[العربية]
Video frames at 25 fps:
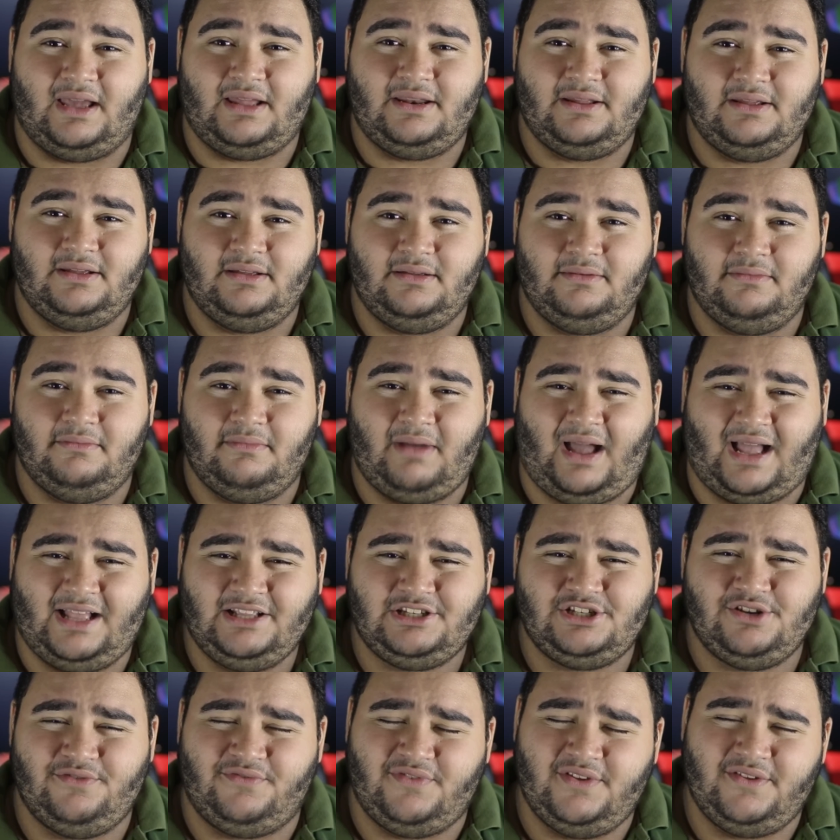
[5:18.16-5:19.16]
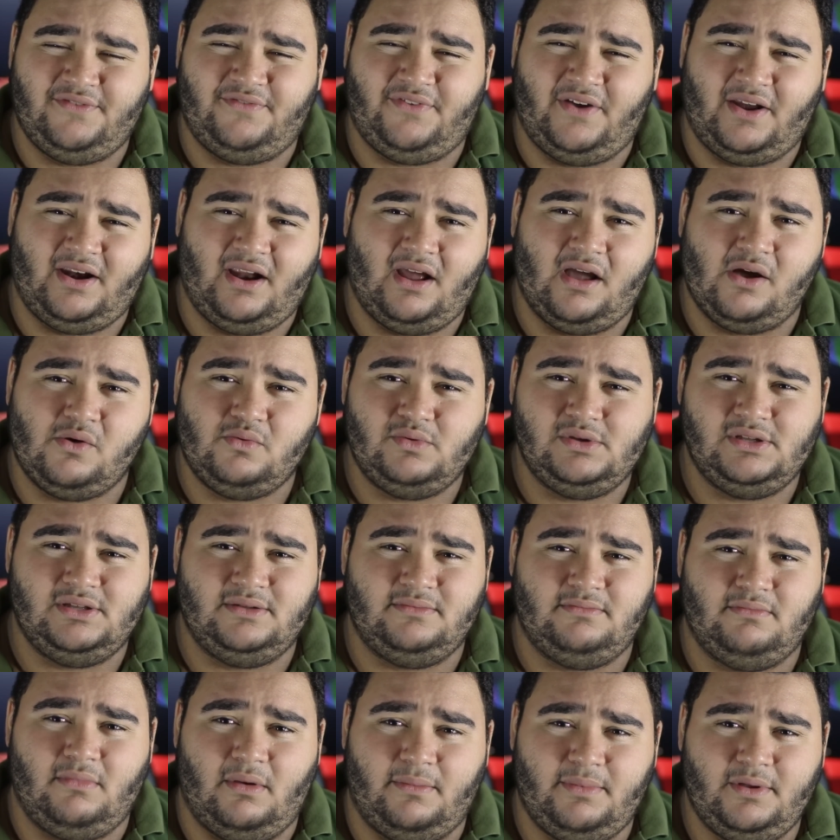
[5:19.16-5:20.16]
يعني ما عادش في فرق قوي
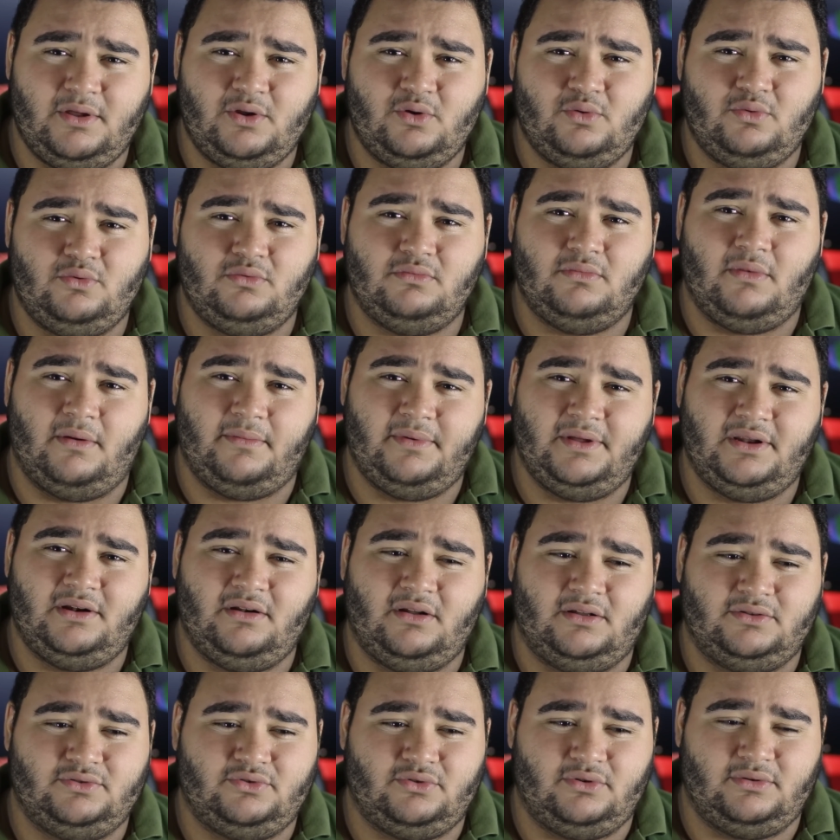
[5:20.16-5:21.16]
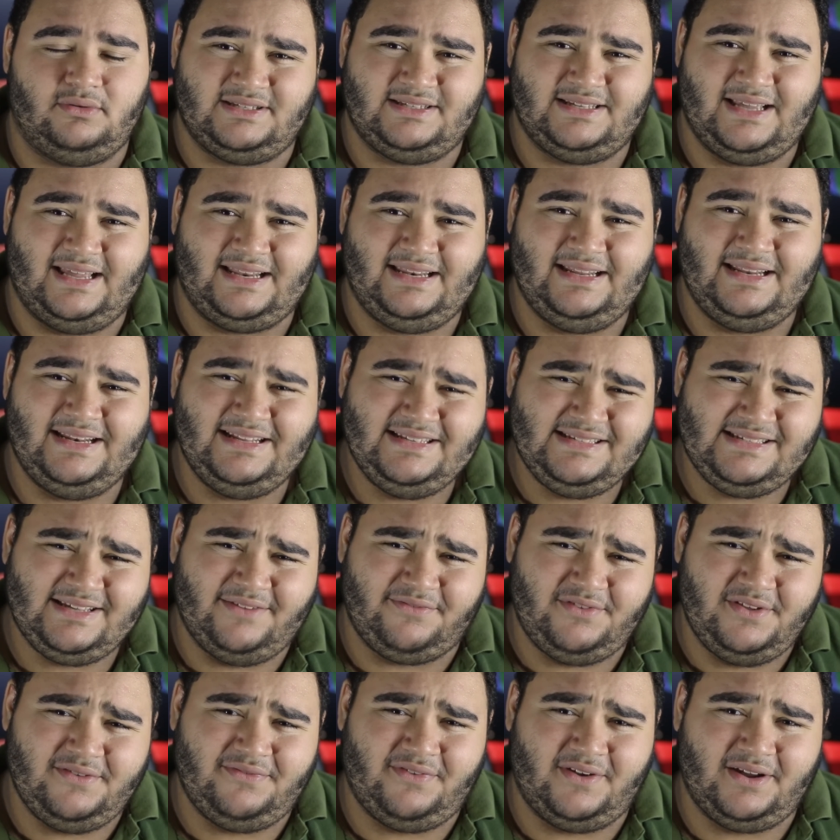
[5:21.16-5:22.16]
ما بينه وما بين الاندرويد يعني لسه
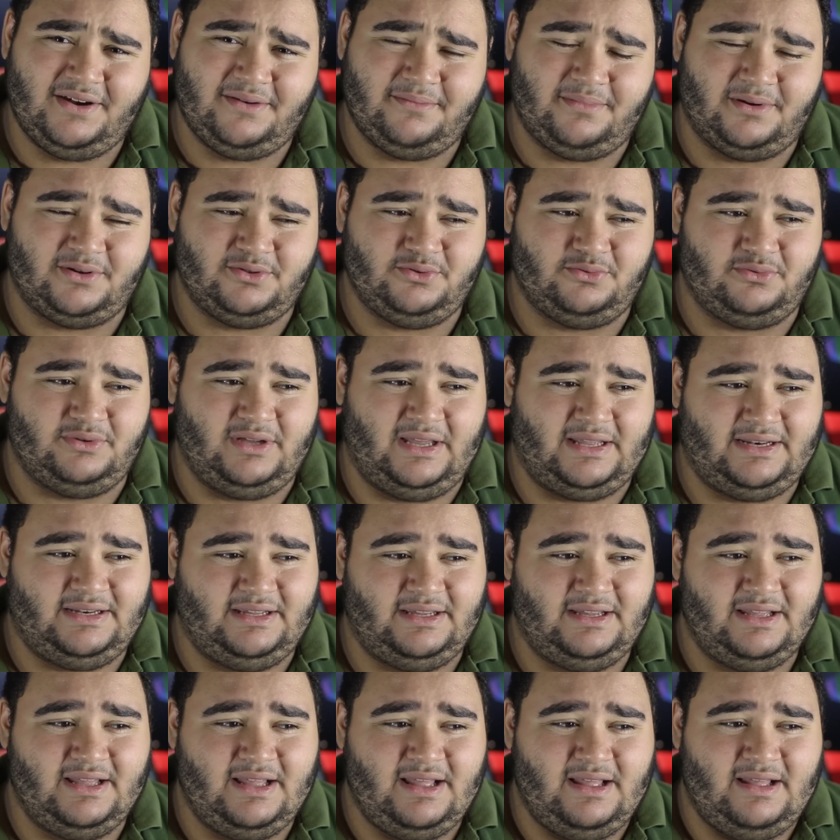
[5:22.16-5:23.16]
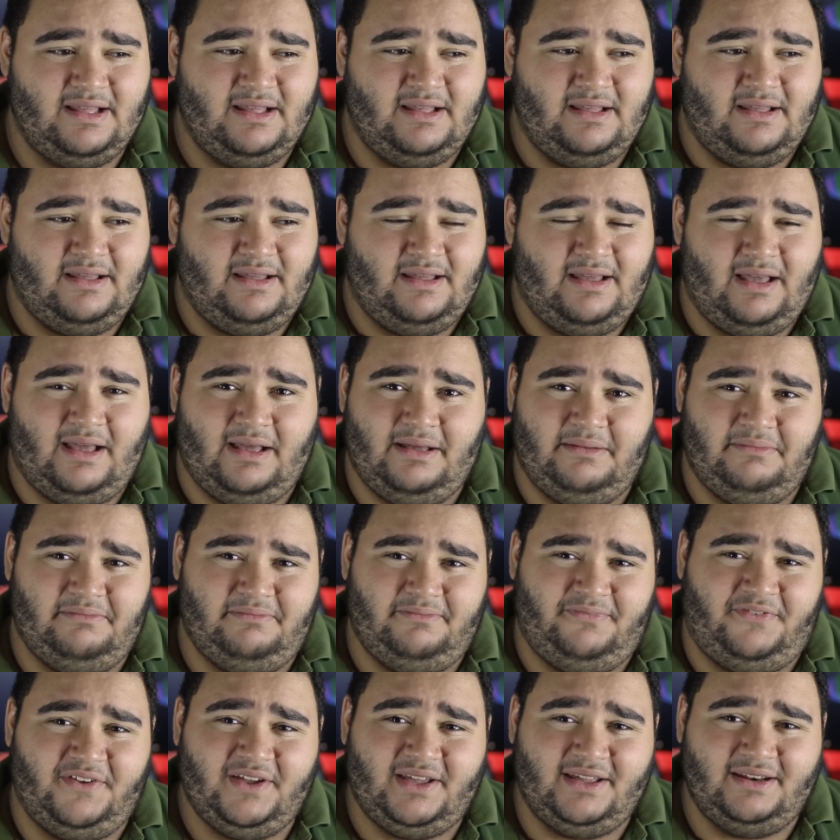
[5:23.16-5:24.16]
في فرق برضو يعني
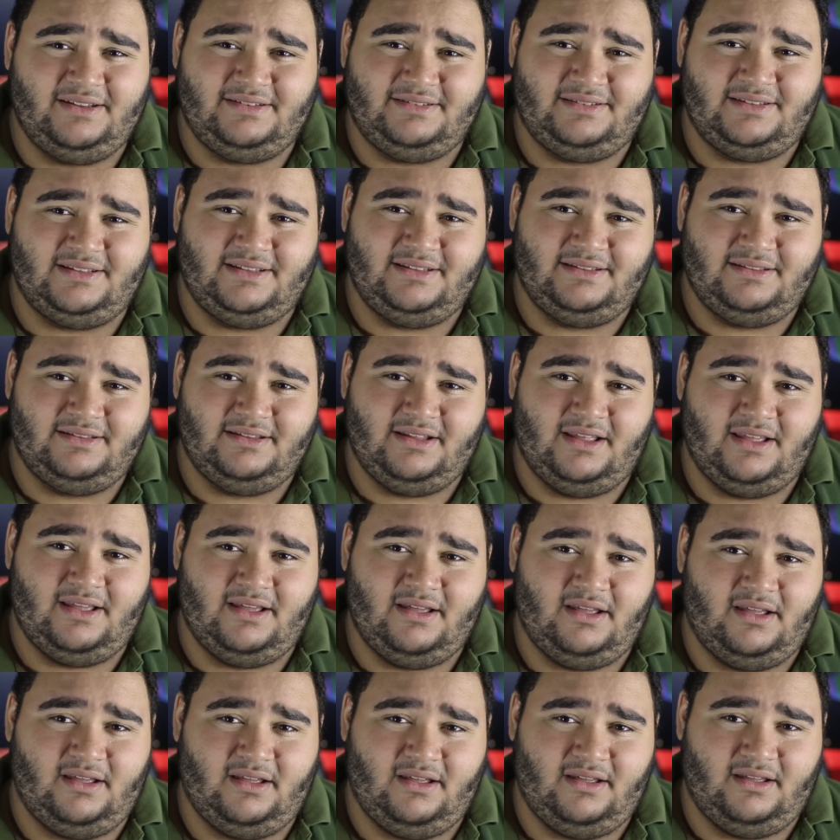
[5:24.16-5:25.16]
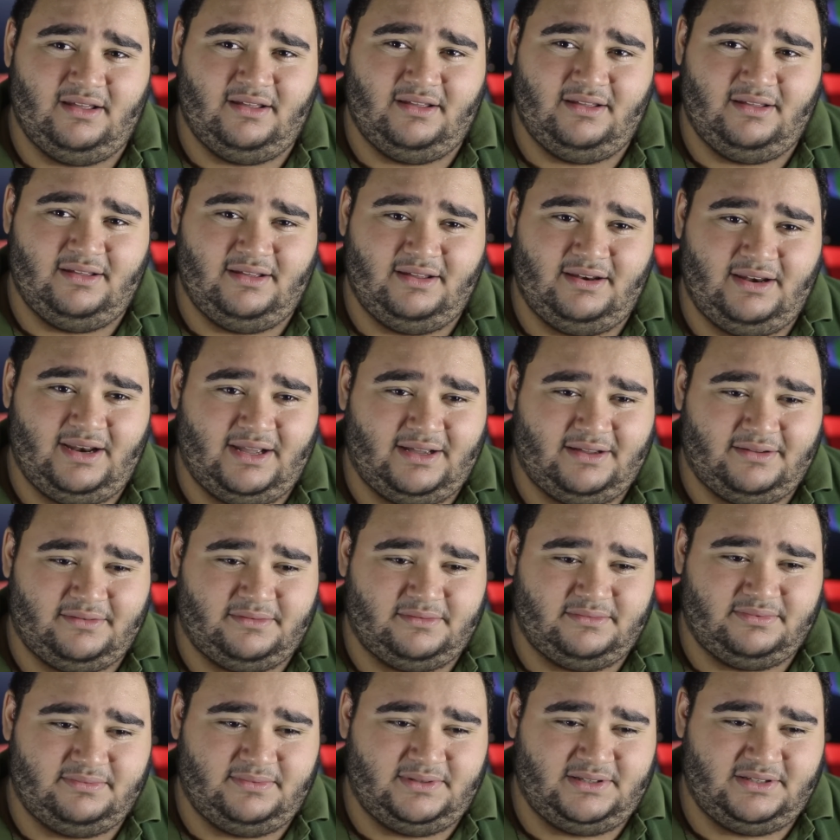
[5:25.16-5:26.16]
فكره ان انك
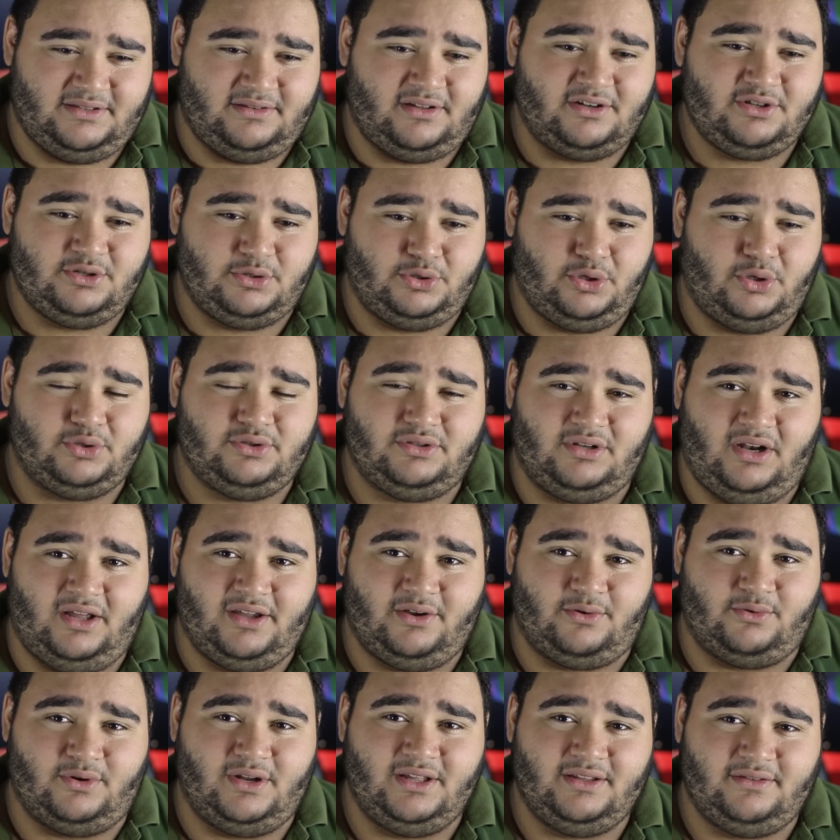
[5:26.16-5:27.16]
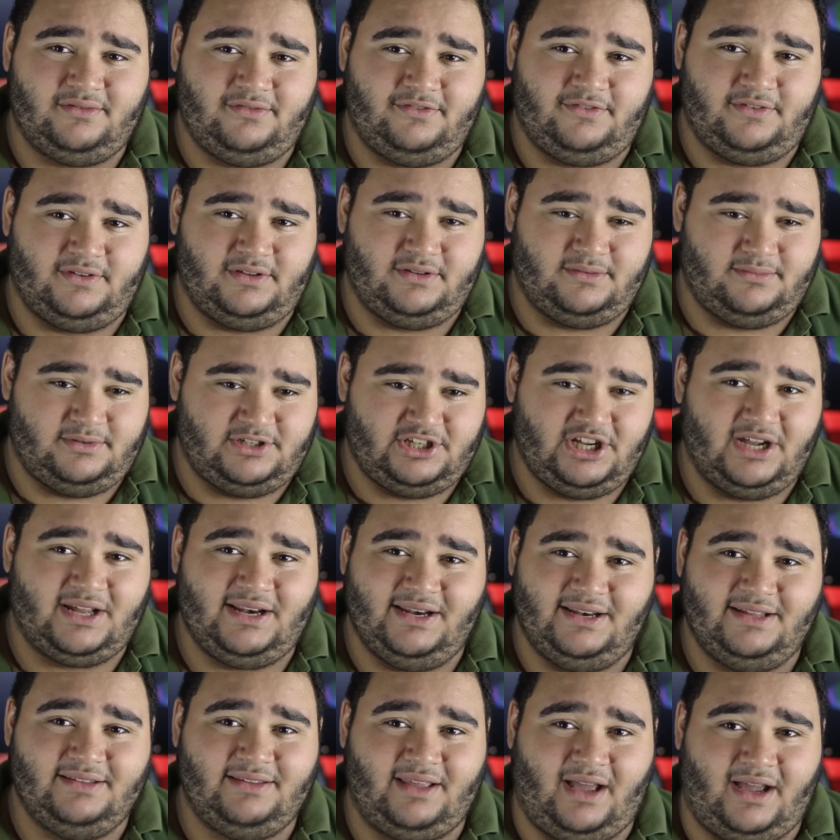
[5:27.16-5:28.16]
ما تقدرش تحط الايقونات في
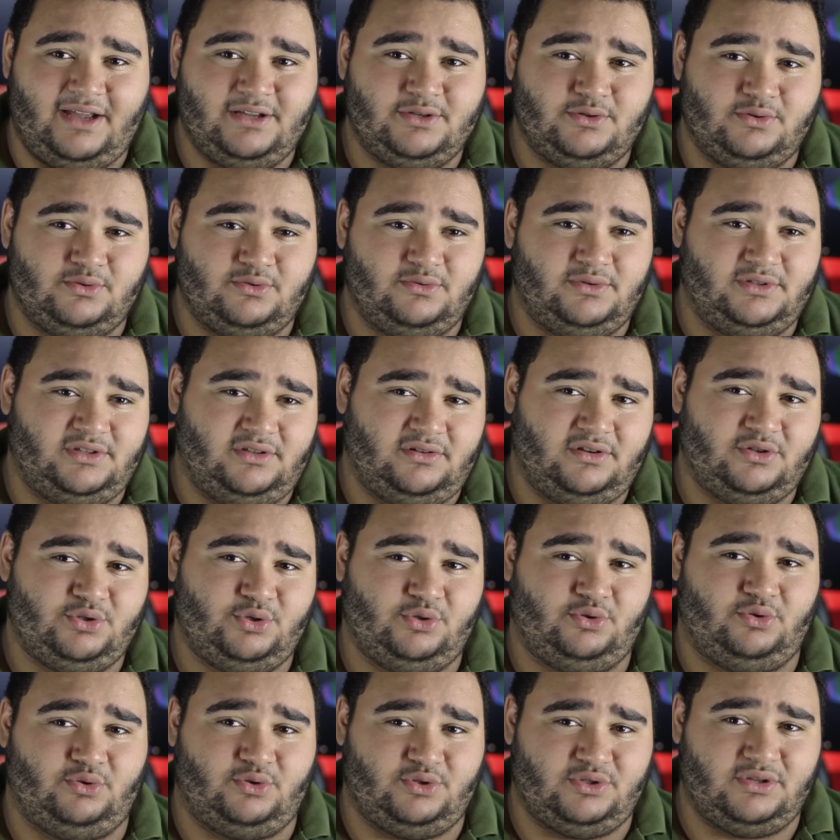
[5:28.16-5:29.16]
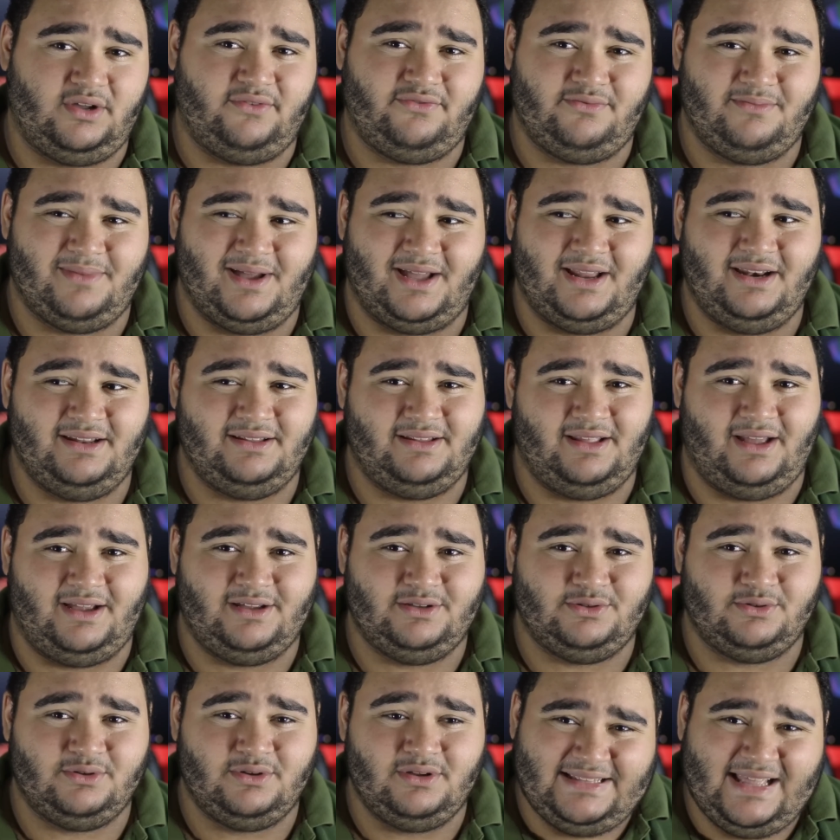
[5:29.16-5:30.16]
بالشكل اللي انت عايزه ما تقدرش ترصها في المكان اللي انت
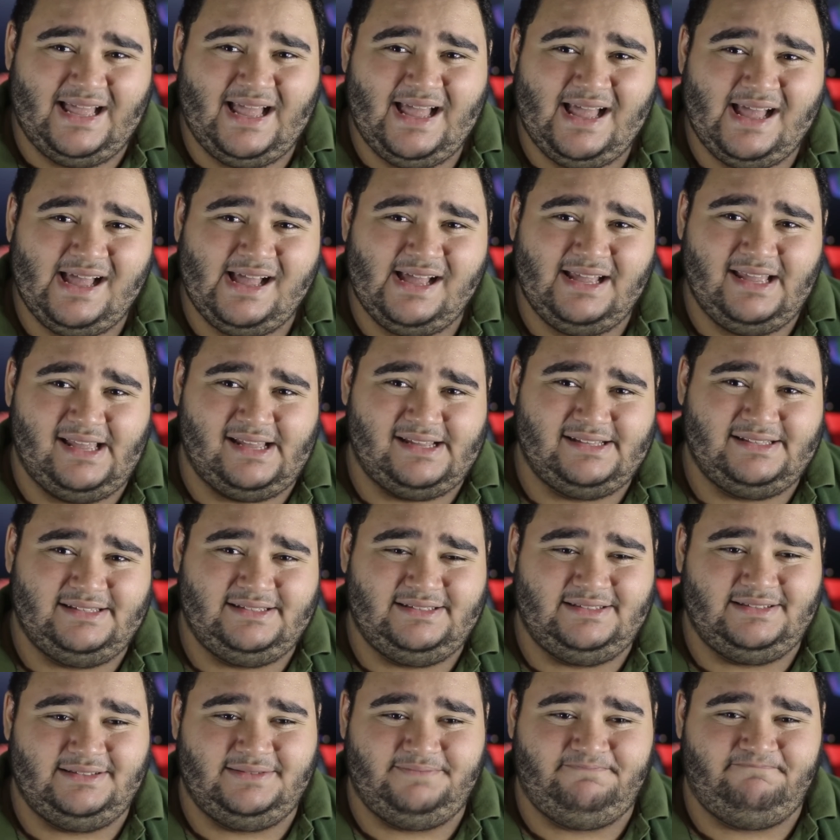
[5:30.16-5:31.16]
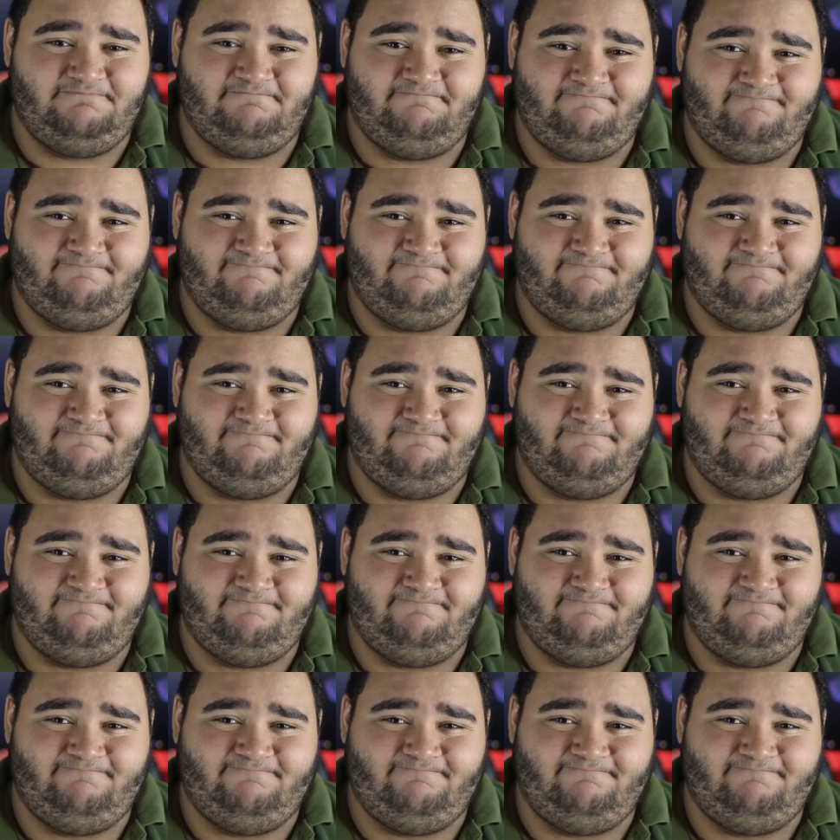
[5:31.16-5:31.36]
عايزه ده يعني